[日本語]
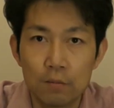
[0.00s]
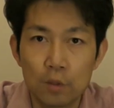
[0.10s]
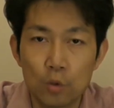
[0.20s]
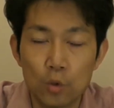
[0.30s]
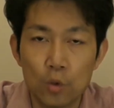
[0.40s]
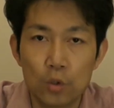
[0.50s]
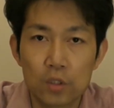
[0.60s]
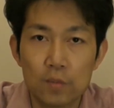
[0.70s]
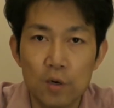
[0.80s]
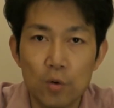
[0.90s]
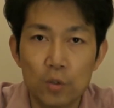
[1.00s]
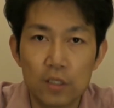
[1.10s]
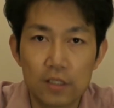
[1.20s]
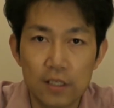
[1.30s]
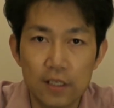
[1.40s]
このスマホをで
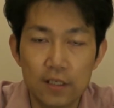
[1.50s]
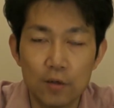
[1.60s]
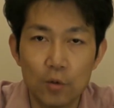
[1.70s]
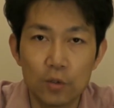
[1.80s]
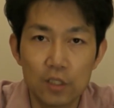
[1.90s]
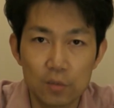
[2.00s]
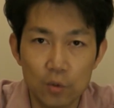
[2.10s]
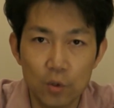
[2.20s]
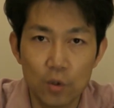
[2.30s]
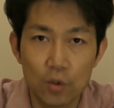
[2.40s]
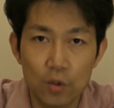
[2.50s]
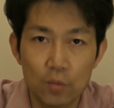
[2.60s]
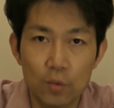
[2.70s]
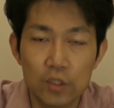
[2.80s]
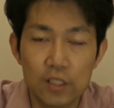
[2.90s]
すね、同じもの
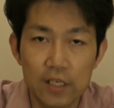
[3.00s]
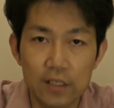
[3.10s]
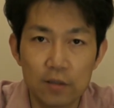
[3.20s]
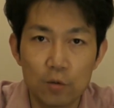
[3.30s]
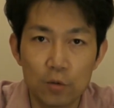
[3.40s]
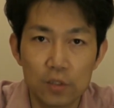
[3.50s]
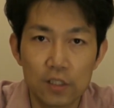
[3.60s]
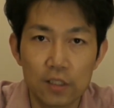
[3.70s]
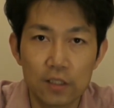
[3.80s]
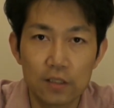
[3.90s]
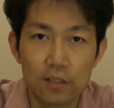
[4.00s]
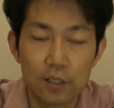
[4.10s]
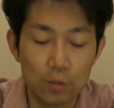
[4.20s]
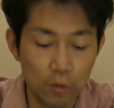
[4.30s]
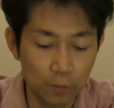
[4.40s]
もう1台購入しちゃったんです
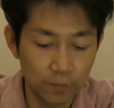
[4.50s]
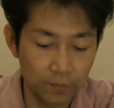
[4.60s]
けども、